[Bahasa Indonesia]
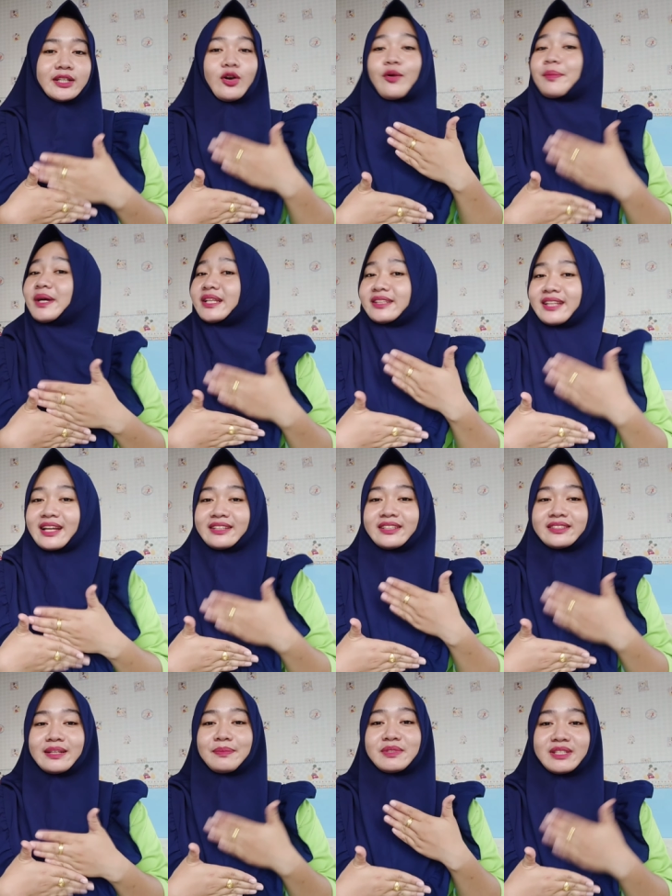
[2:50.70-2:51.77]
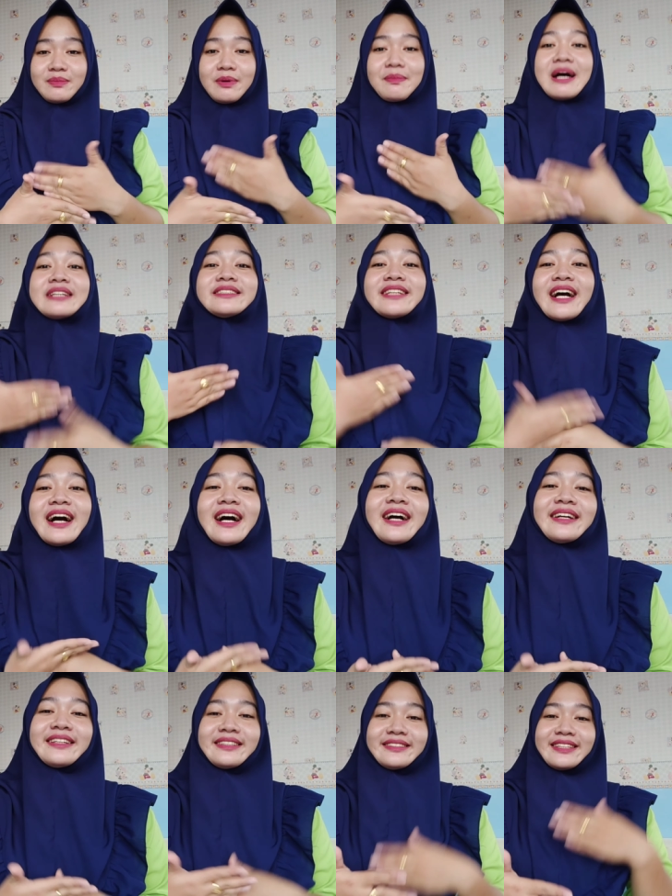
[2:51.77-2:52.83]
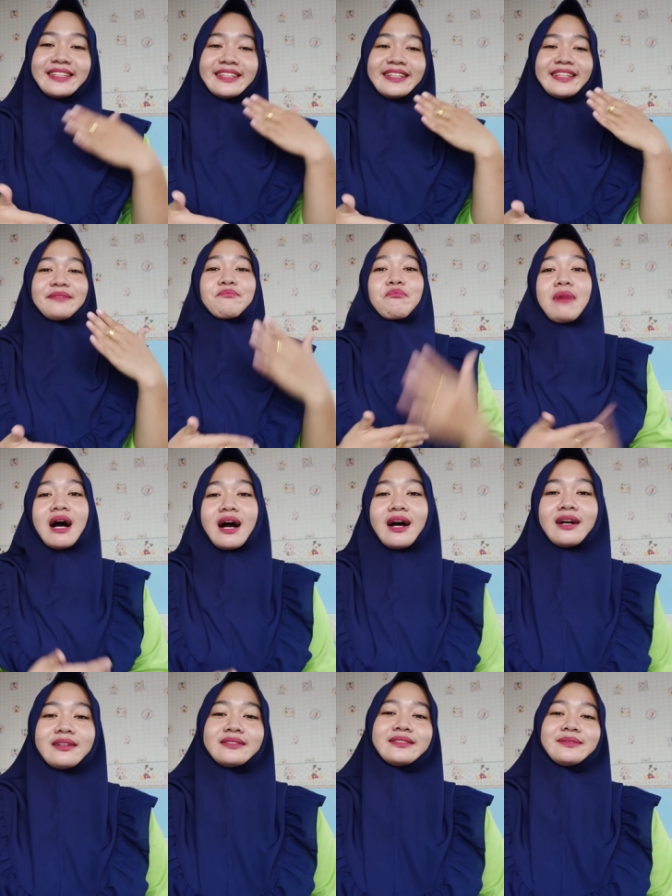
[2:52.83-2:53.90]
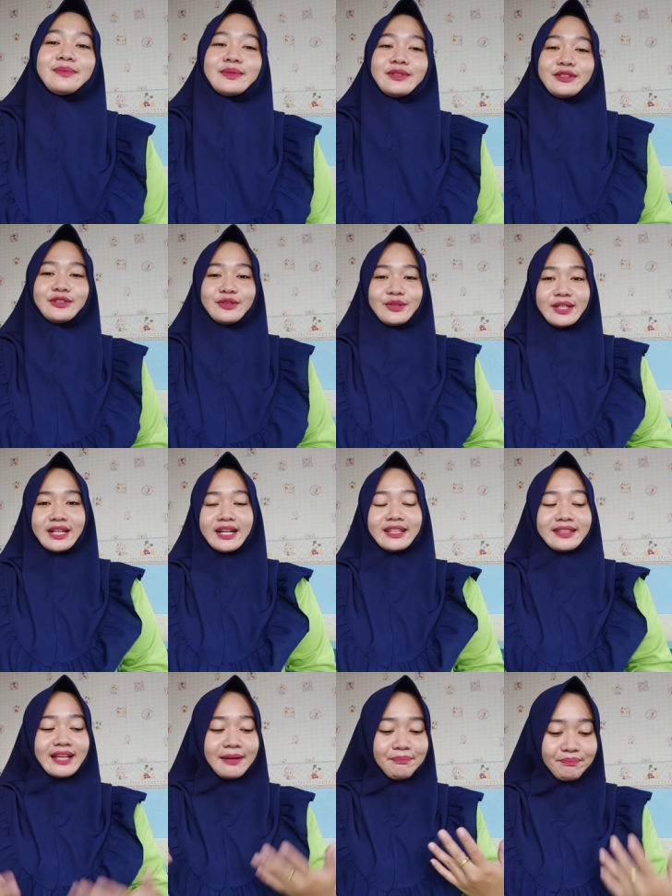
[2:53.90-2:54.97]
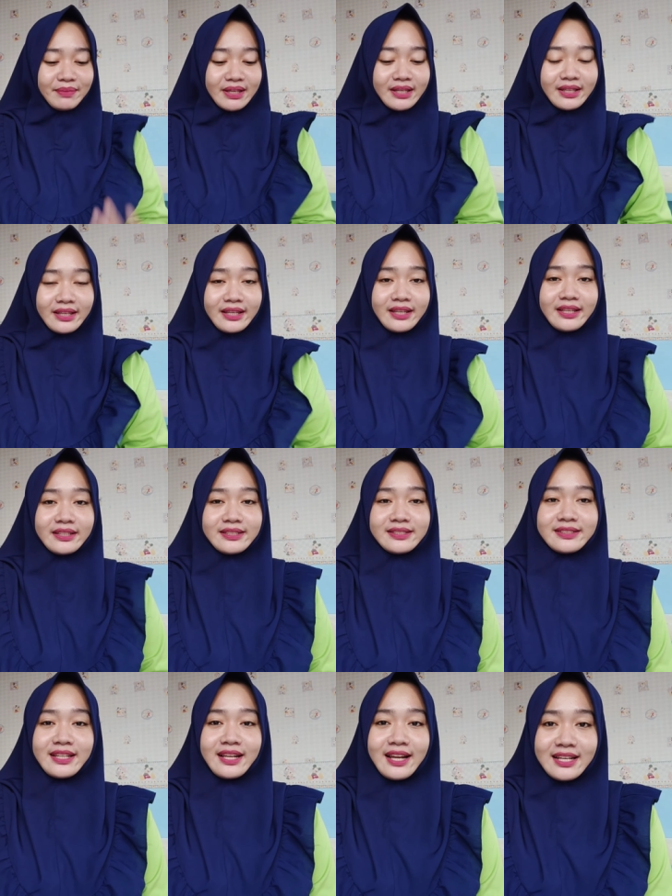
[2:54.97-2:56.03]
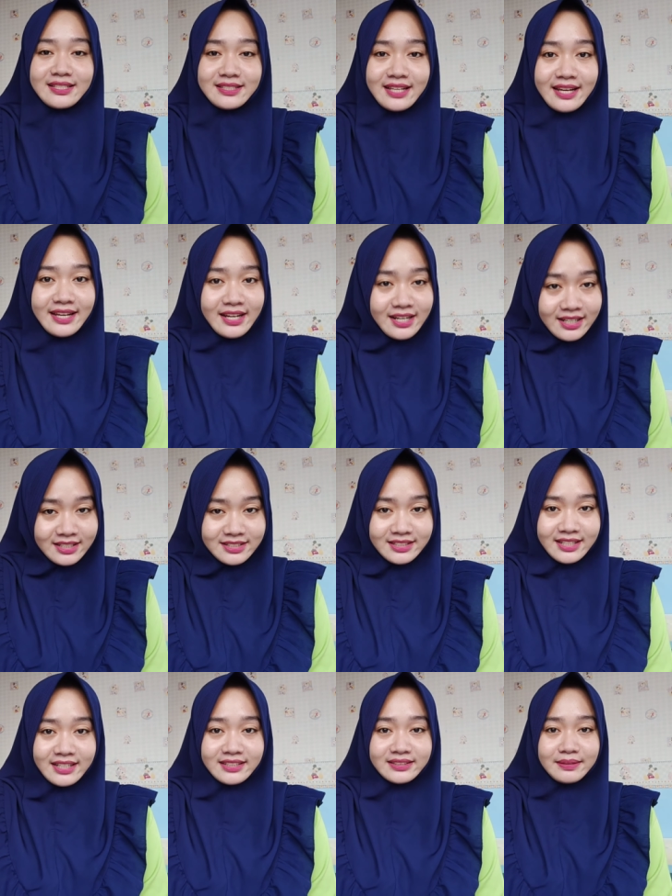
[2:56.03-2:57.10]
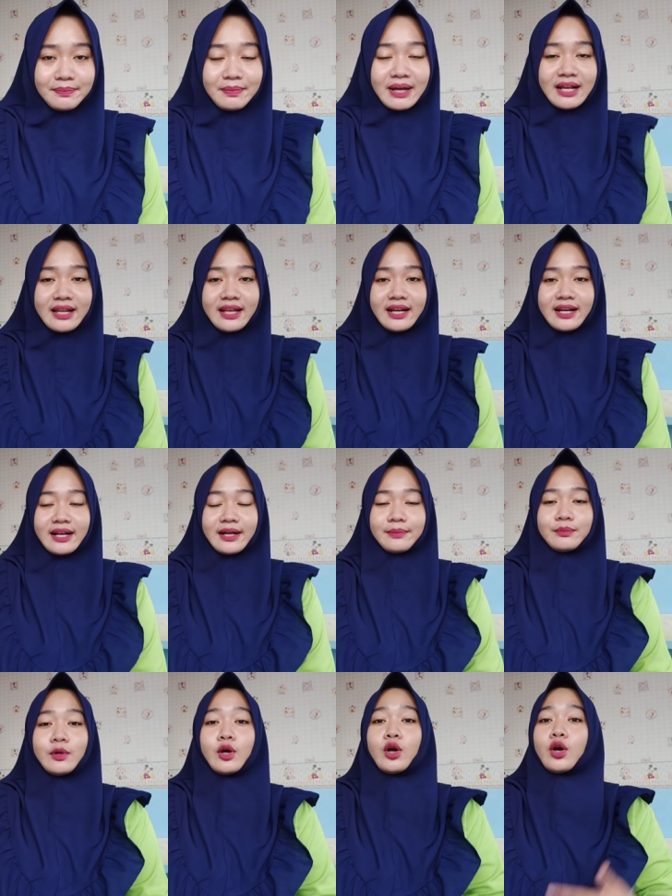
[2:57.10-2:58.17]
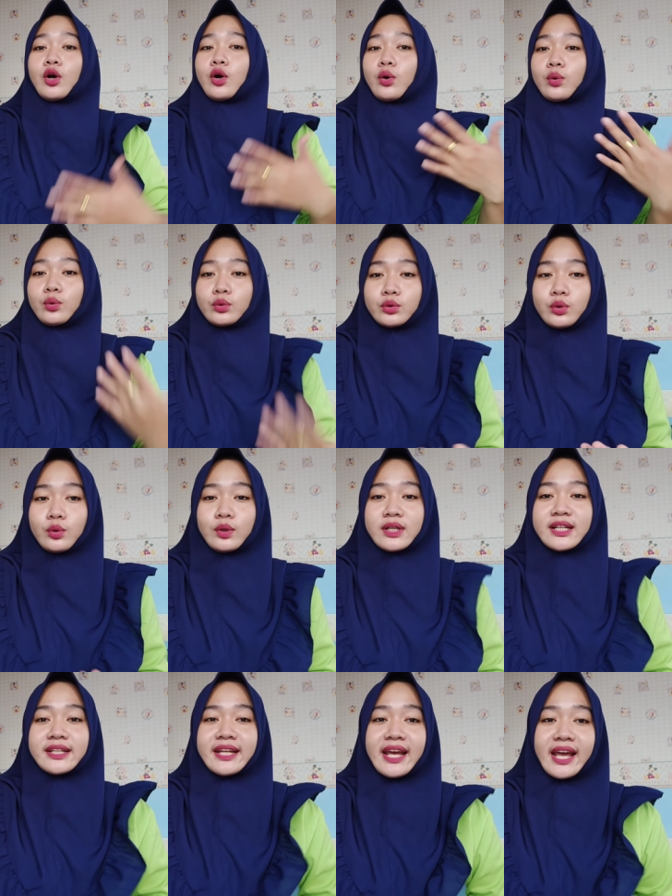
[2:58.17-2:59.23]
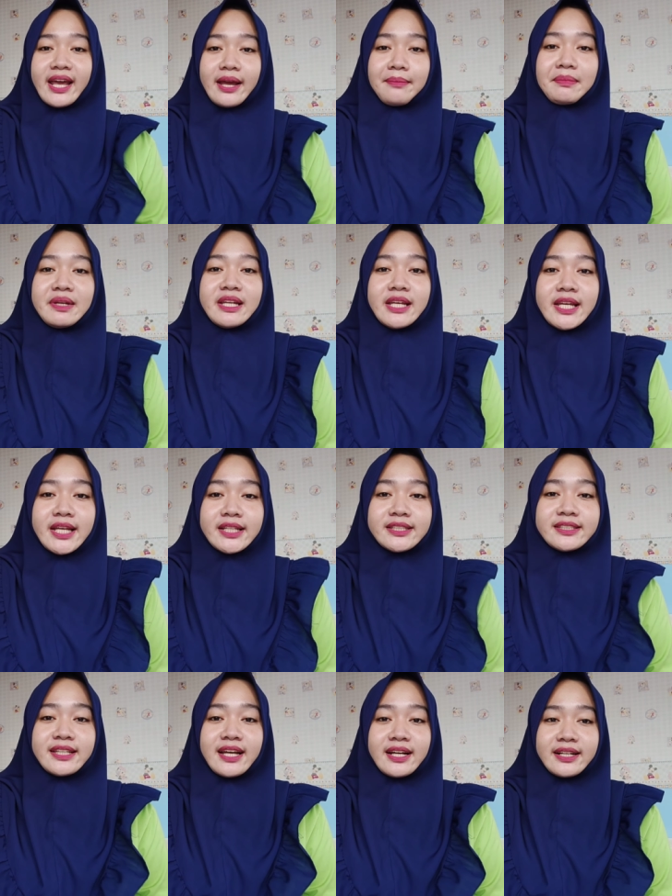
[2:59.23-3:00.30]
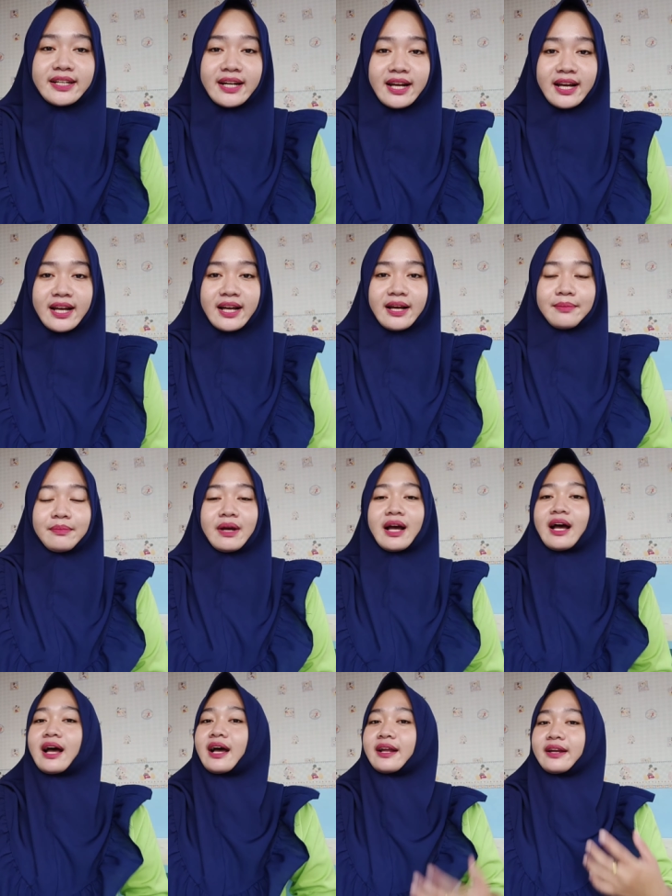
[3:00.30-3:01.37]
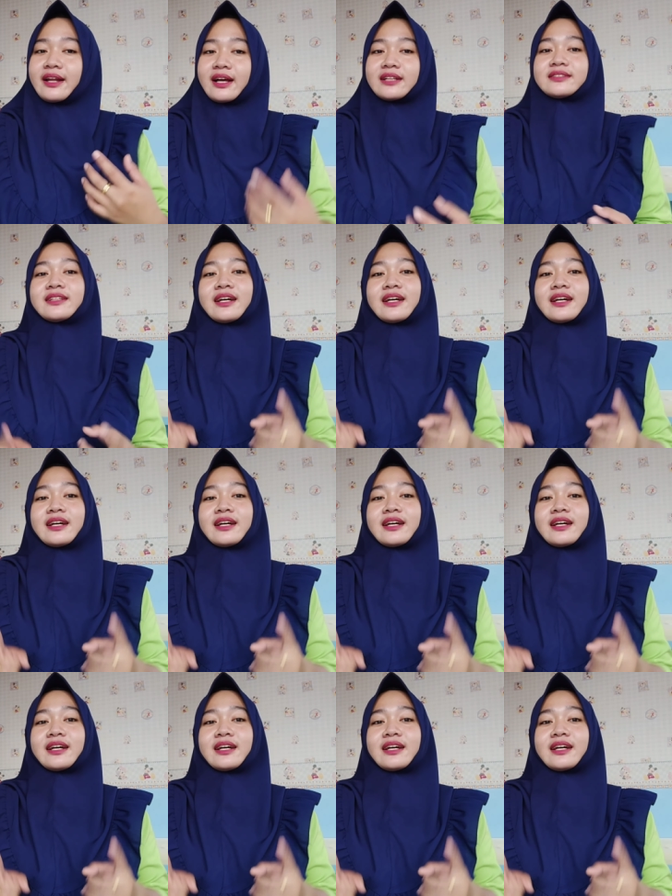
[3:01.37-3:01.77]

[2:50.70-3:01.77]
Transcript: komentarnya sama-sama banyak jadi imbang seperti itu ya tapi setelah saya nge-share semalam untuk nge-DM di Instagram ada